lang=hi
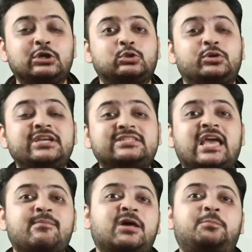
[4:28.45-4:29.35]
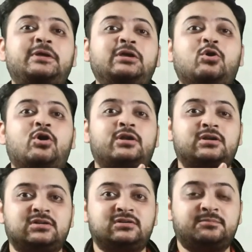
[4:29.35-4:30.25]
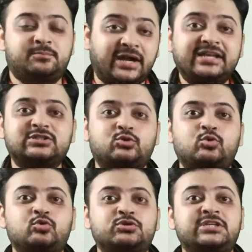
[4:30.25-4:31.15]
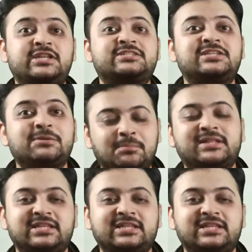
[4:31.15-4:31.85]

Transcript: तो इस एमआरपी और प्राइस को सीरियसली मत